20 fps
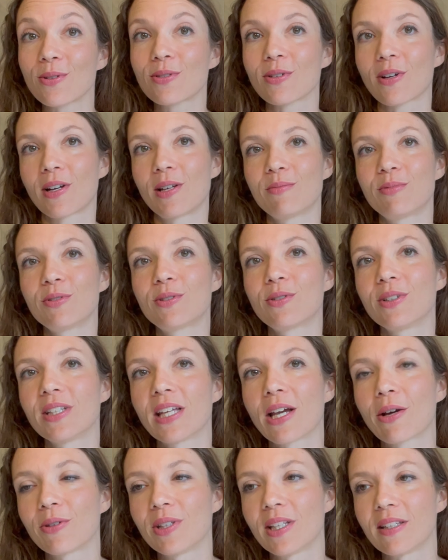sur les
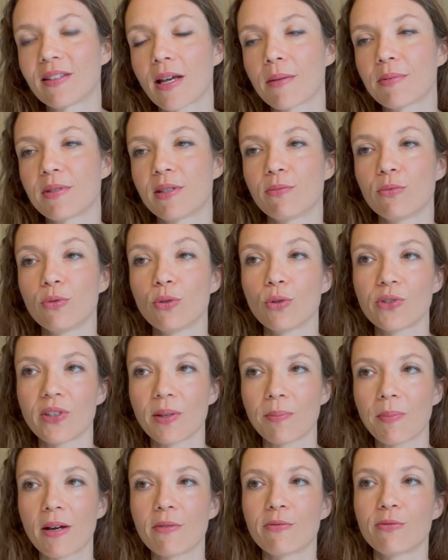boutonnières une étape si vous
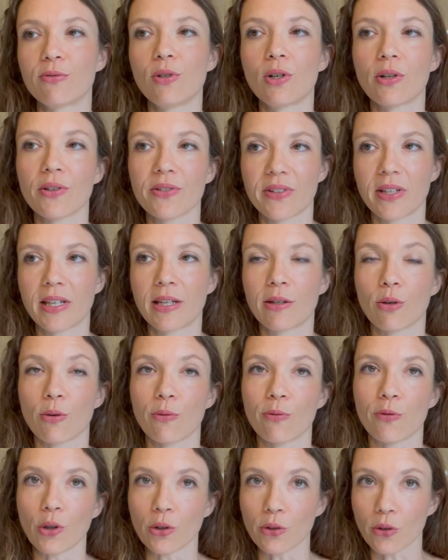n'osez pas vous lancer que
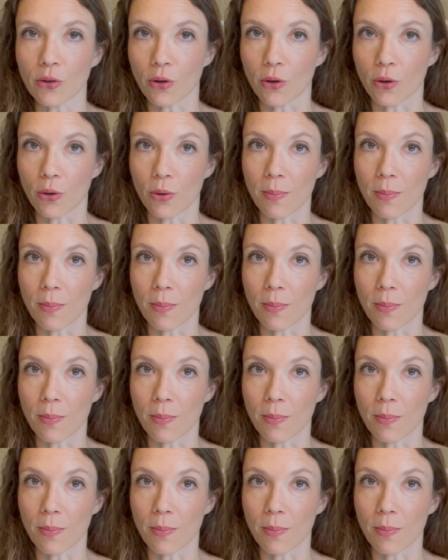votre